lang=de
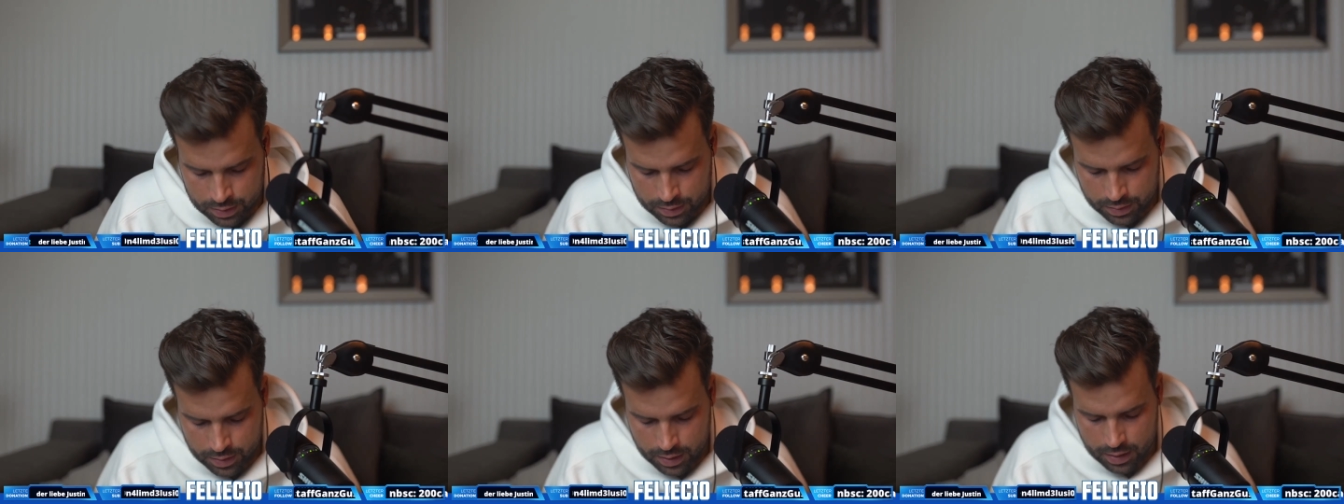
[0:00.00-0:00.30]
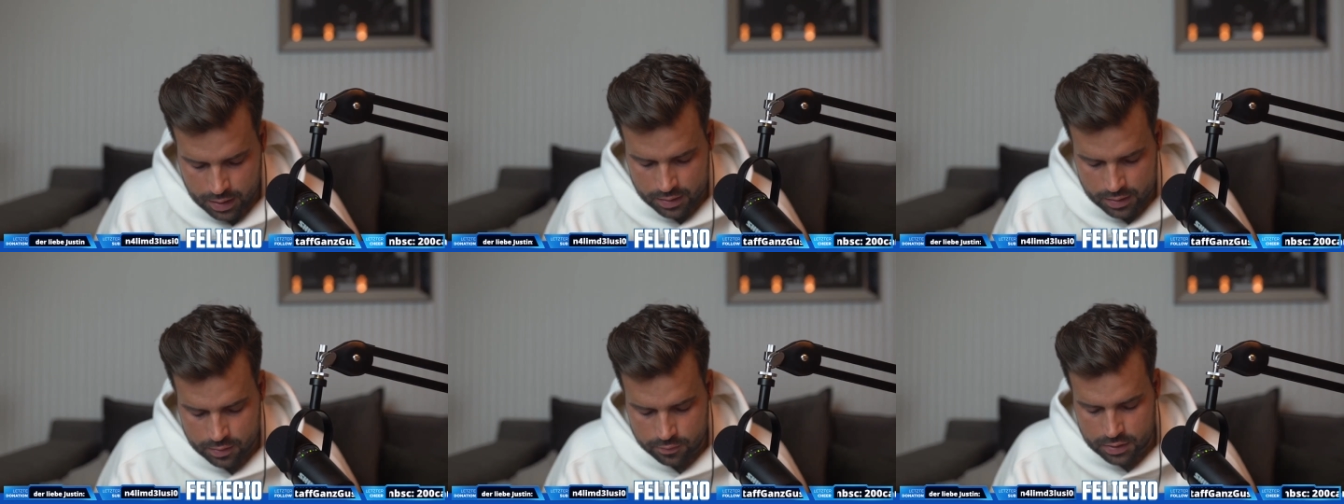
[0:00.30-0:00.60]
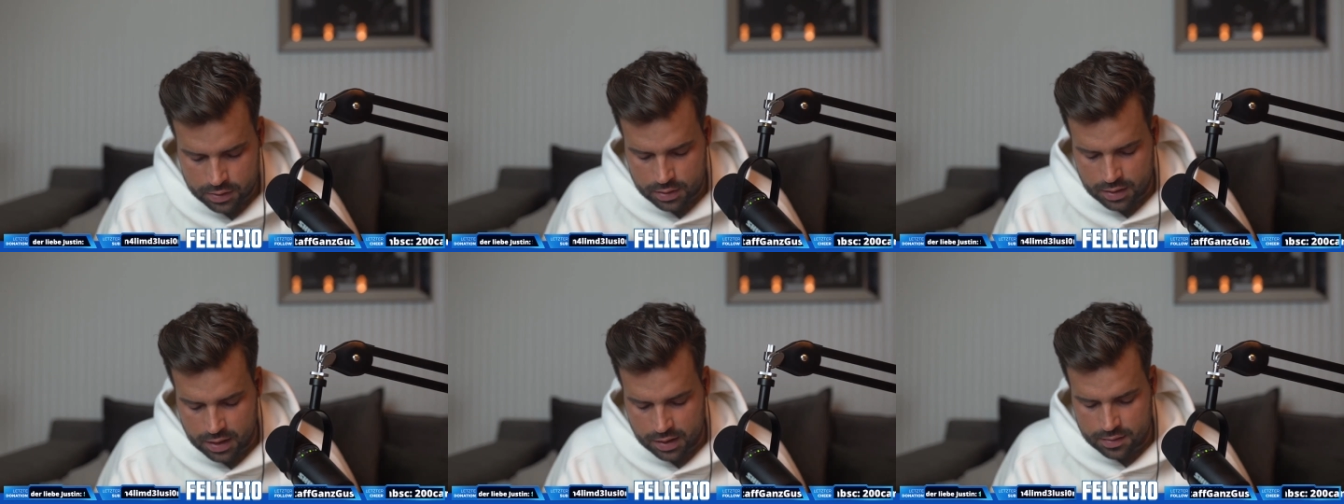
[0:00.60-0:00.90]
Ja, also
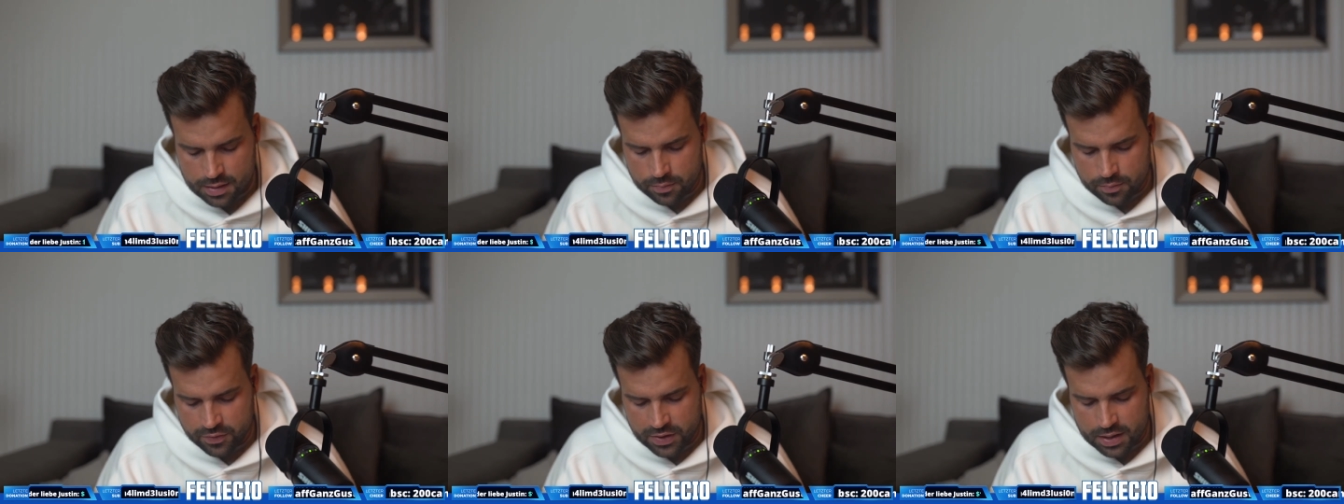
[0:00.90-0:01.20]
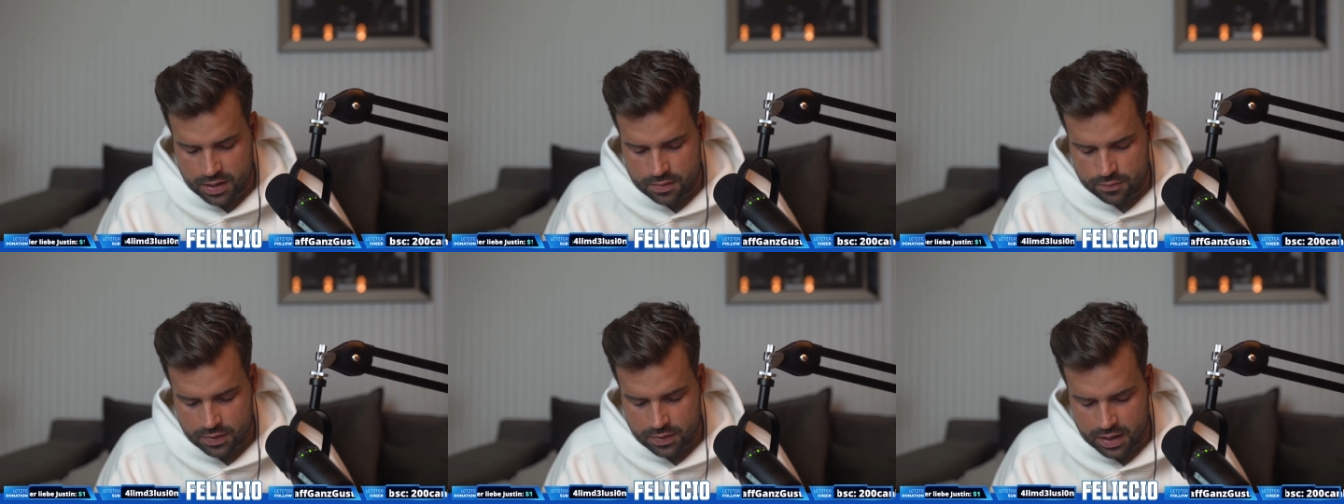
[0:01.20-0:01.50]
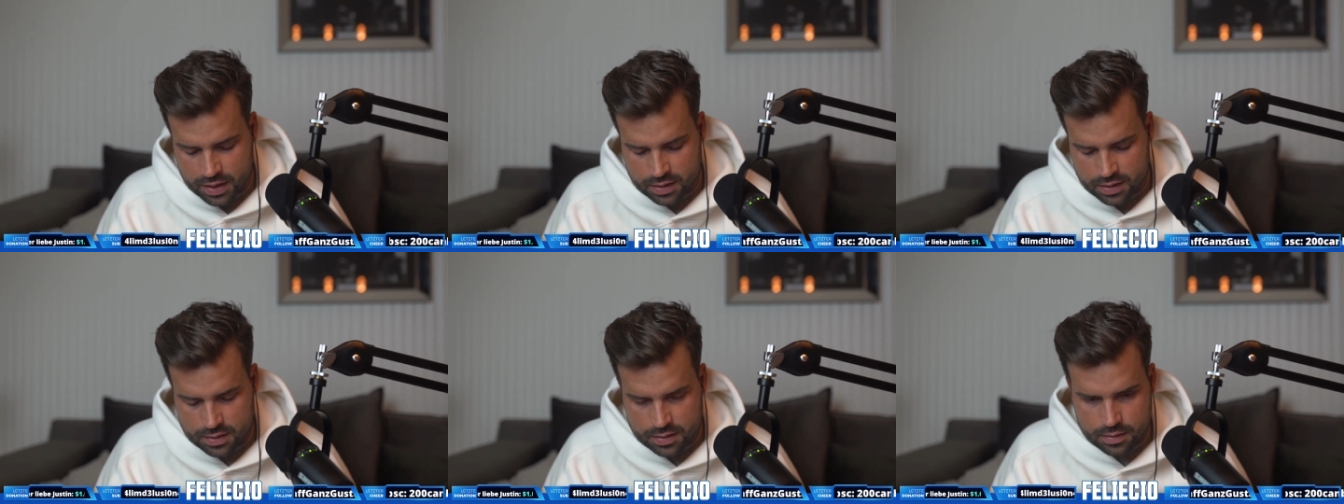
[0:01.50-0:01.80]
wenn du langsam fährst,
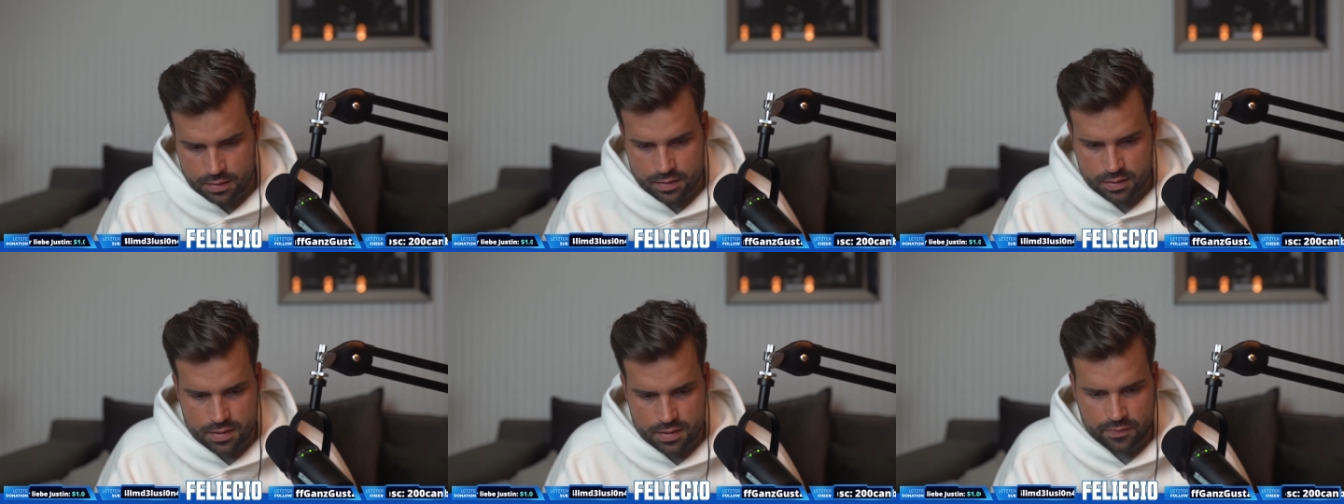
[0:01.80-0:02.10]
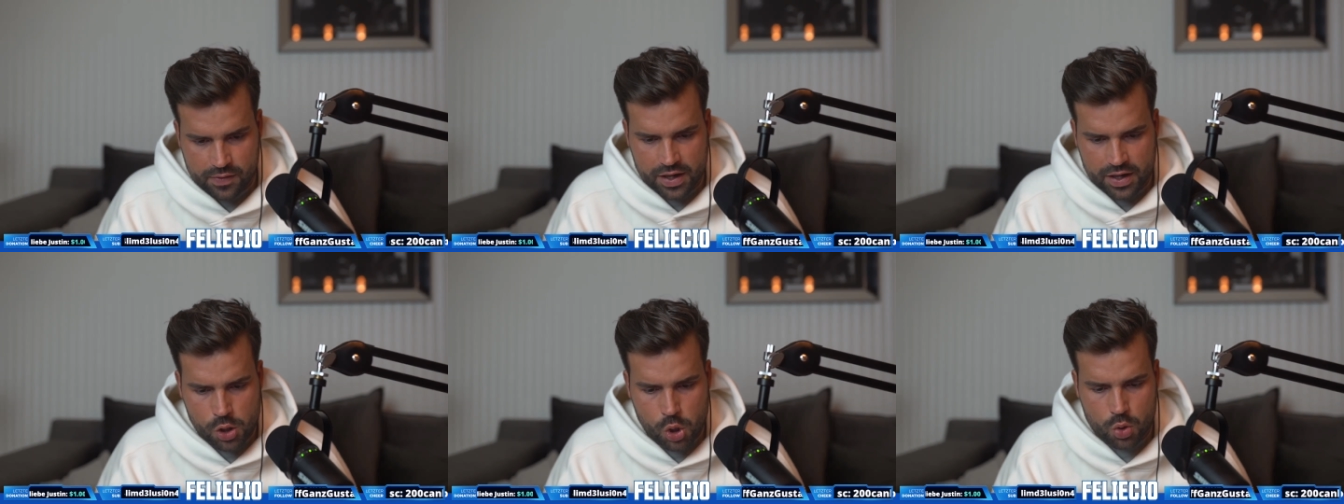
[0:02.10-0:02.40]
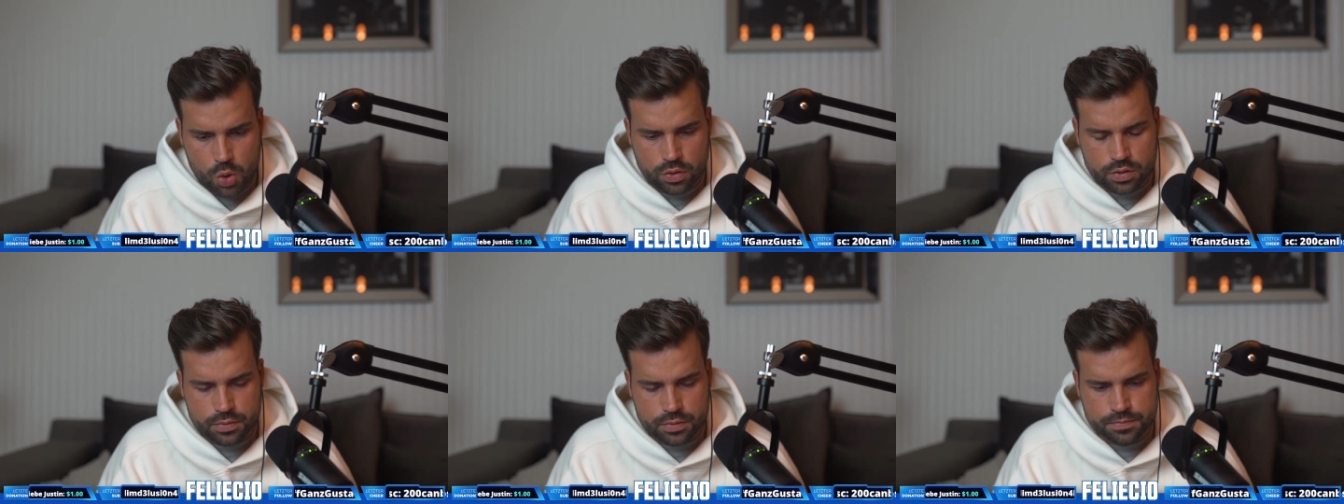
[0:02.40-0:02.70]
vielleicht äh, zwei
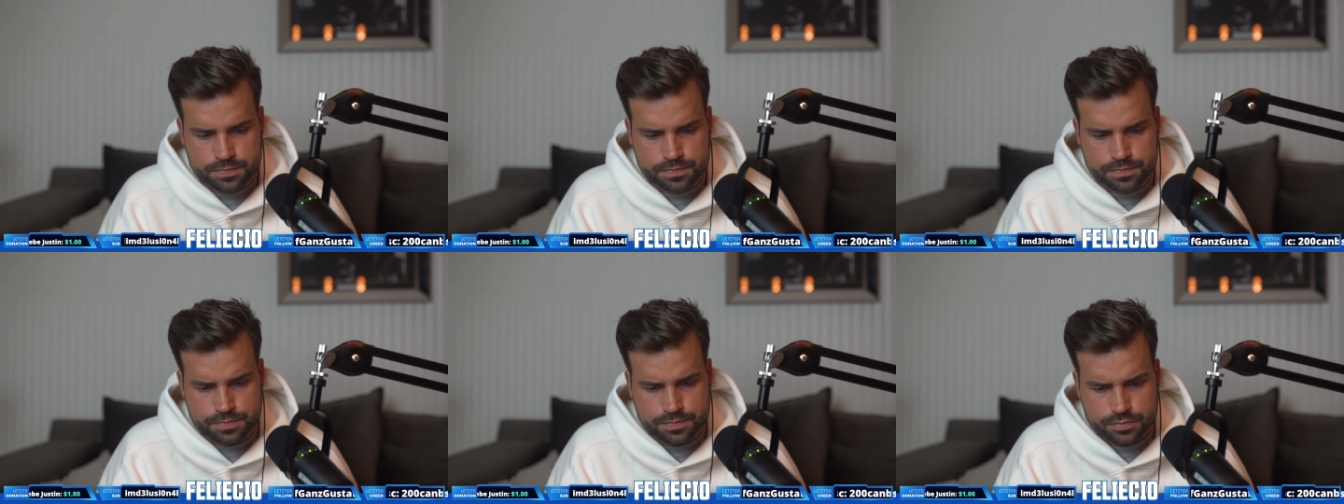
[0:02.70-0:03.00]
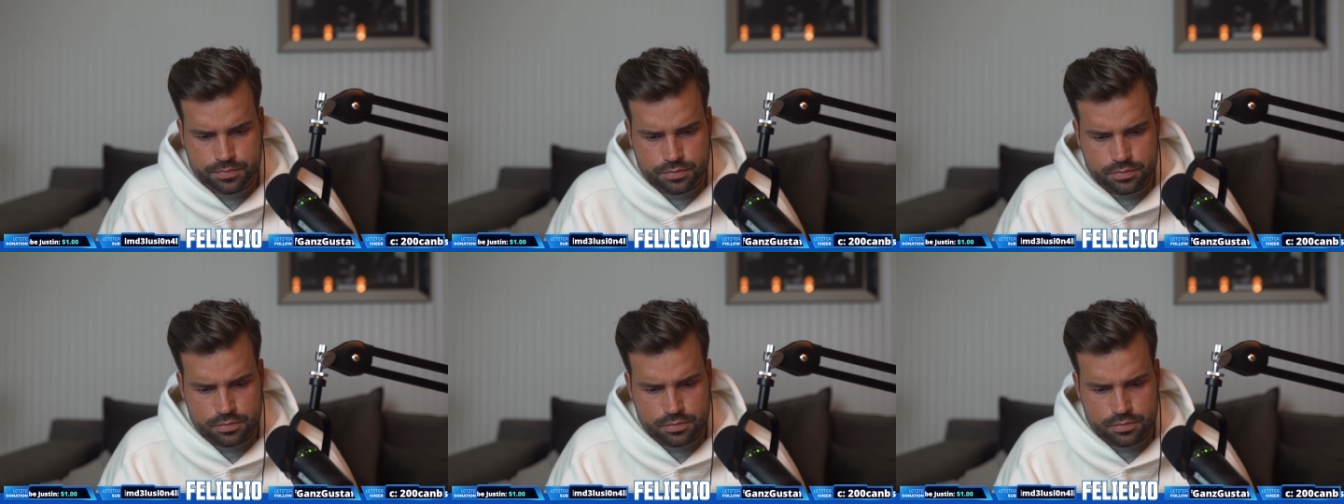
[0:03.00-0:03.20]
Stunden.